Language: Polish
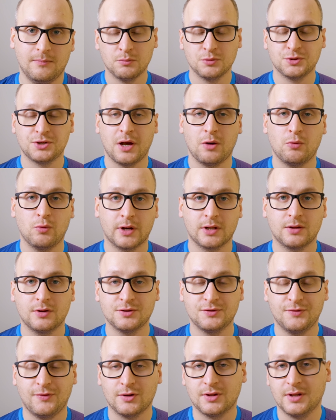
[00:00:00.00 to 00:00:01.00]
Musiałem
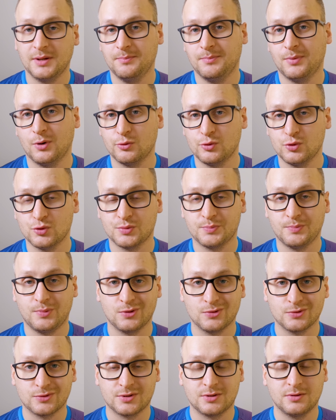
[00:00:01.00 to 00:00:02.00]
łyknąć wody, bo już
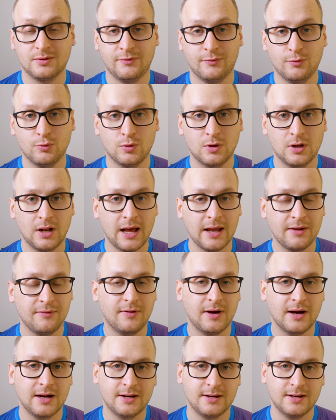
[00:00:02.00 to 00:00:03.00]
po dwóch
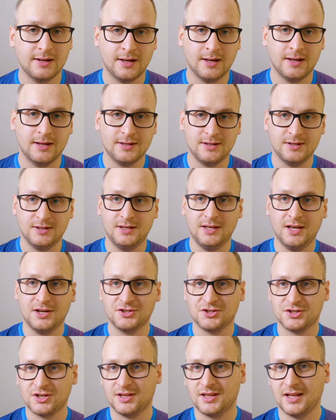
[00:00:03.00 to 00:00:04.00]
live'ach i
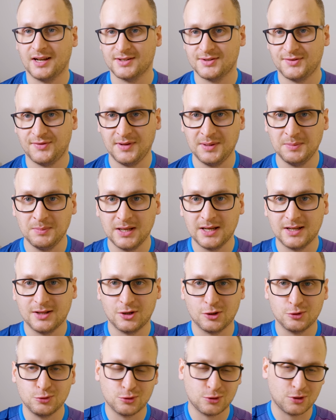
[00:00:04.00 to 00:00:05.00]
jeszcze teraz filmik
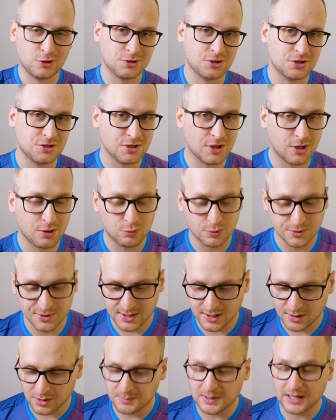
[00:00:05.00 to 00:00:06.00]
to już troszeczkę
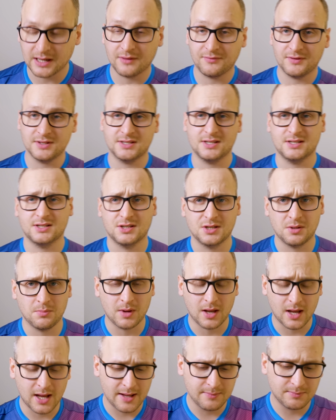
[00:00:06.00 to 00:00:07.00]
głos nie domaga, więc
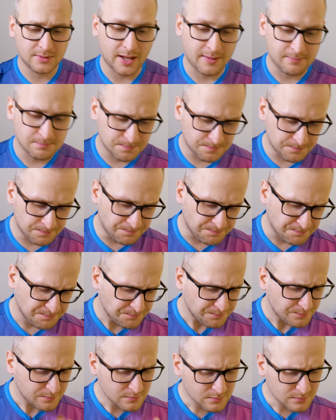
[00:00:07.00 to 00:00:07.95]
zacznijmy. AMD. Mm.